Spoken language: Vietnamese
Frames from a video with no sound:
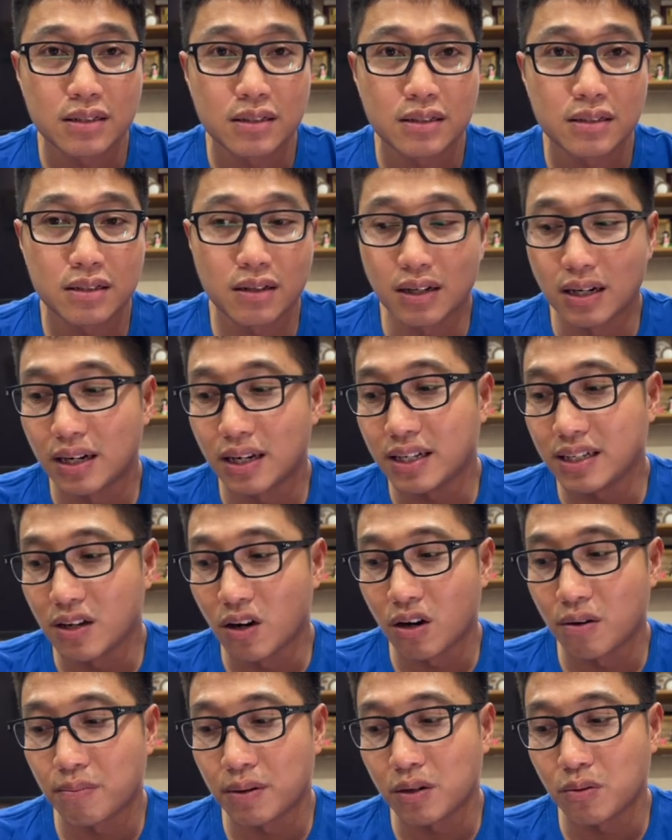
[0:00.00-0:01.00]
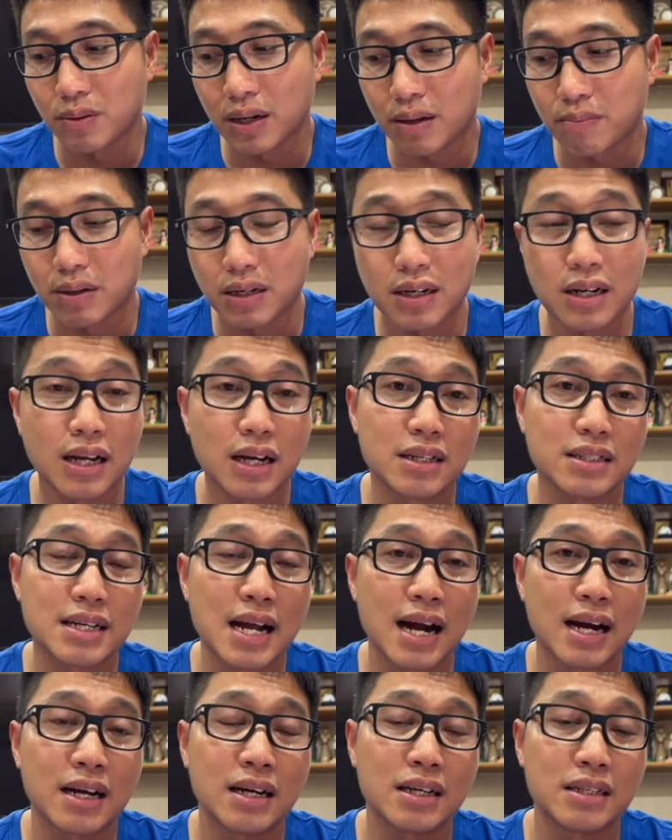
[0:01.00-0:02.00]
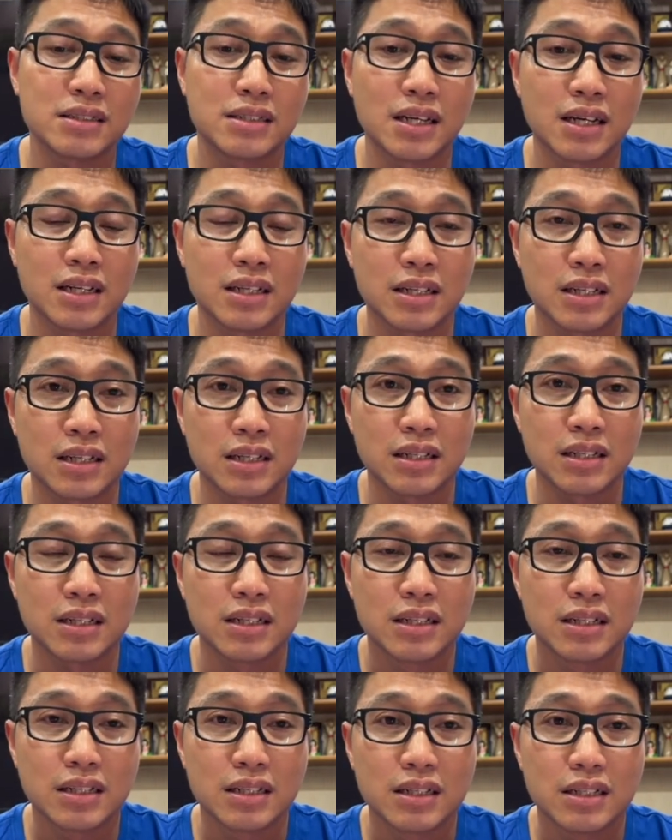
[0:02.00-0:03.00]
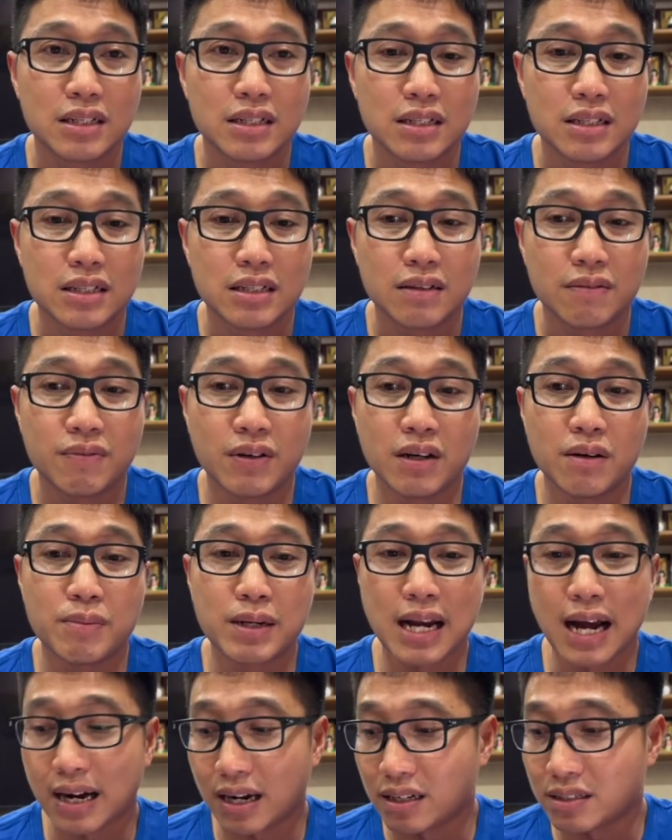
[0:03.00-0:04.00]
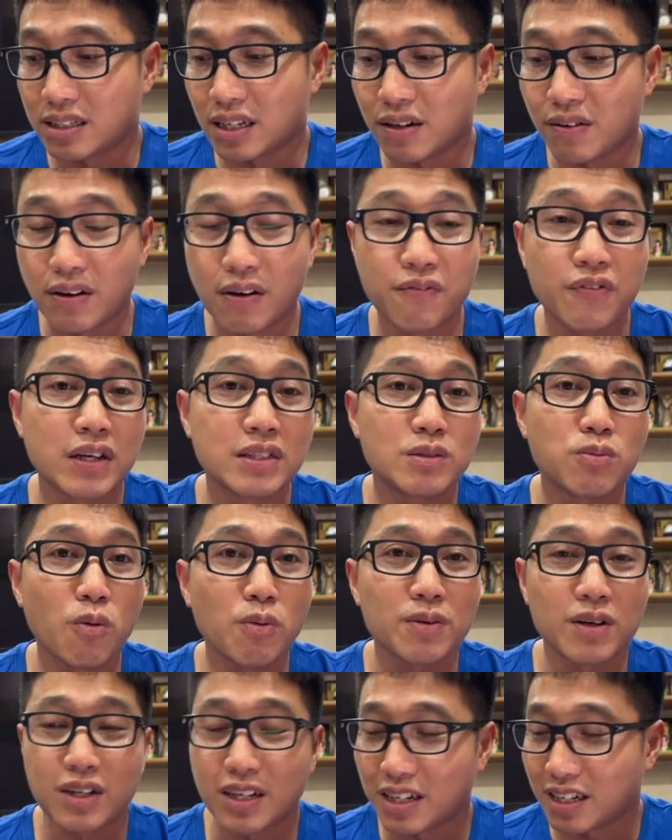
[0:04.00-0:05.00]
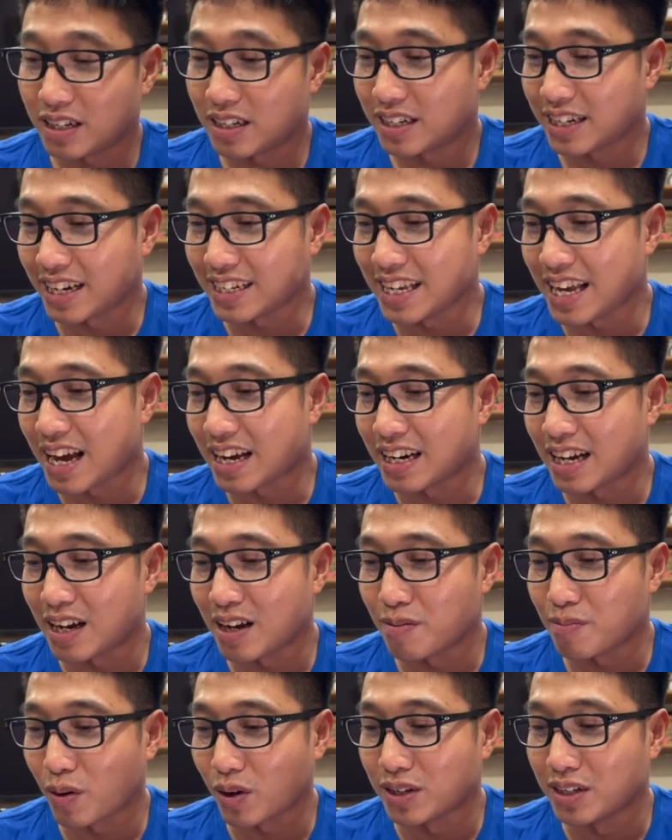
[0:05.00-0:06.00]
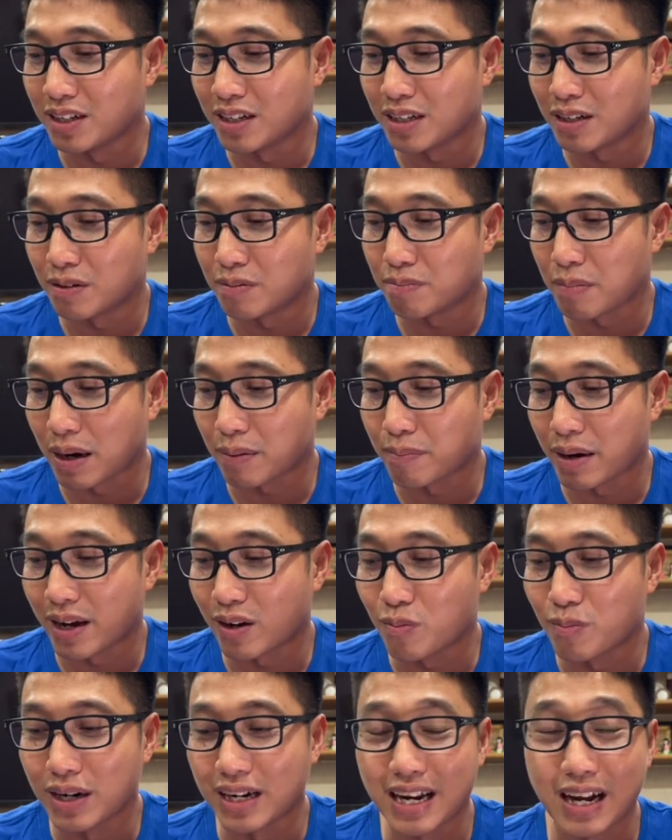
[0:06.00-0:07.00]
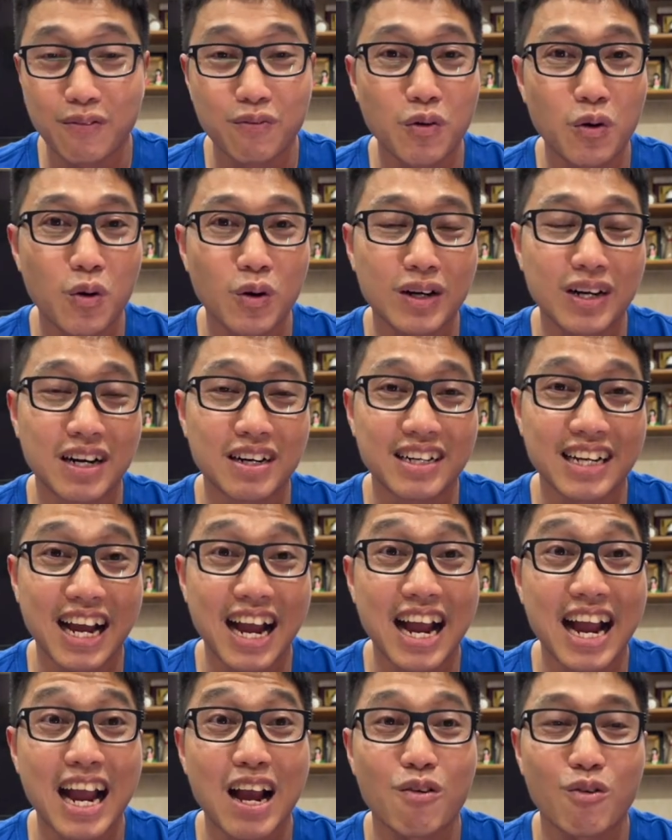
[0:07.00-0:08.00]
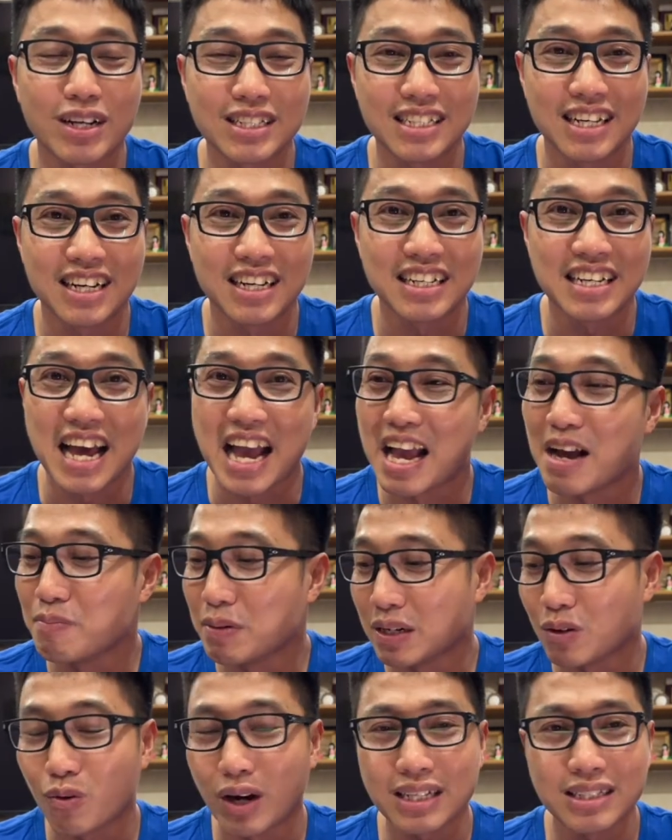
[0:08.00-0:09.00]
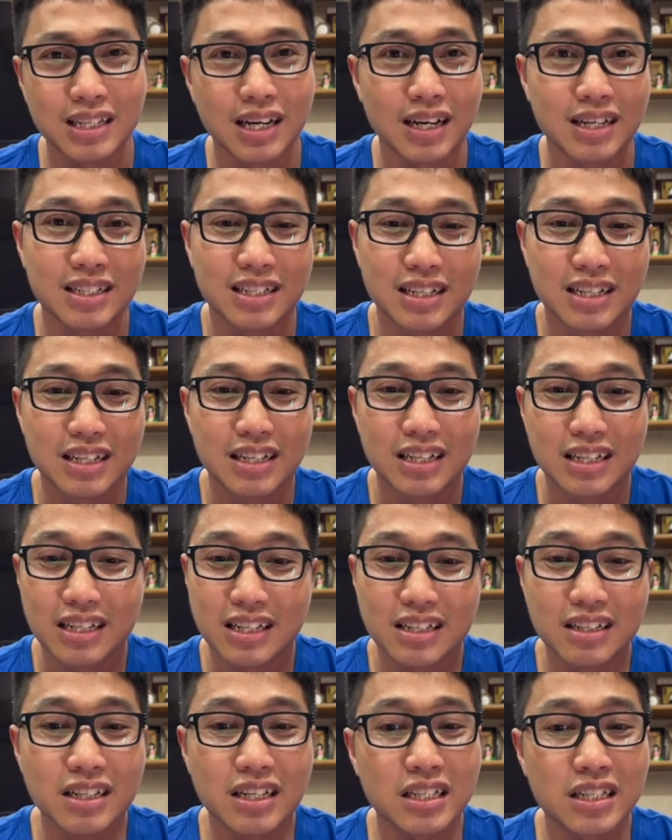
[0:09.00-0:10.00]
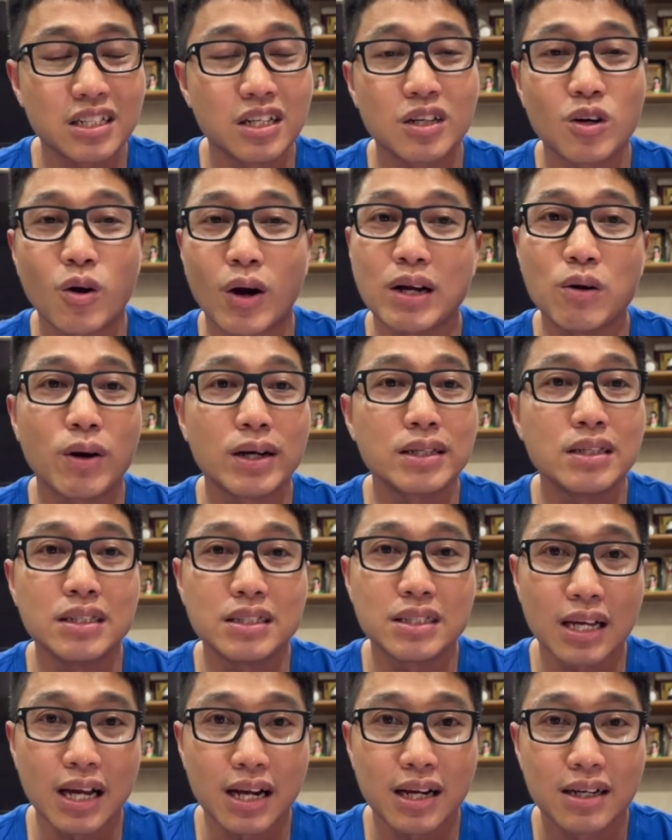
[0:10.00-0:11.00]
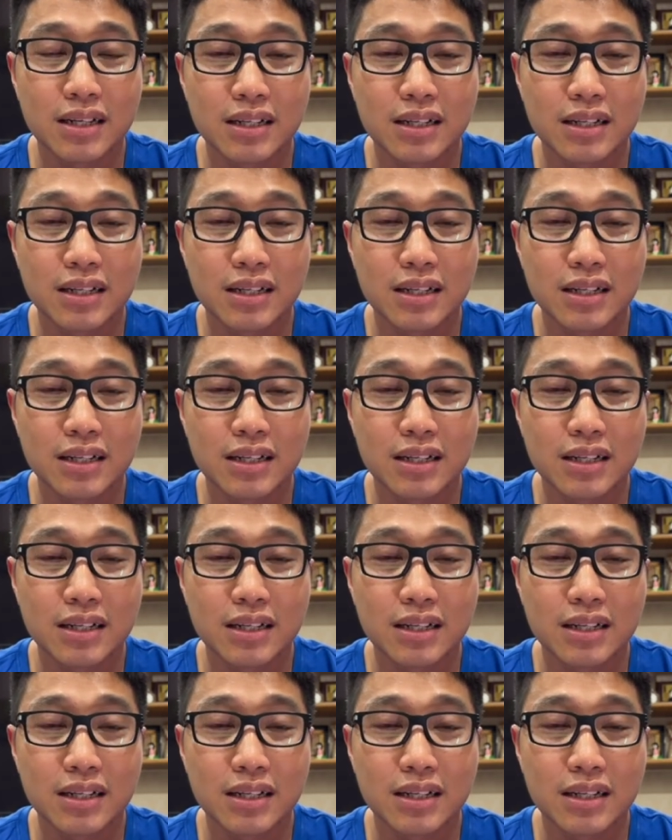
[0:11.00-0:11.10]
Đó là lý do mà lúc nãy mình đã đăng ở trên vừa mình đăng ở trên Facebook rồi đó. Khán giả đã, mọi người bạn bè của mình đang vô cười ha ha quá trời, nể mình quá trời, đưa ra dự đoán quá chính xác.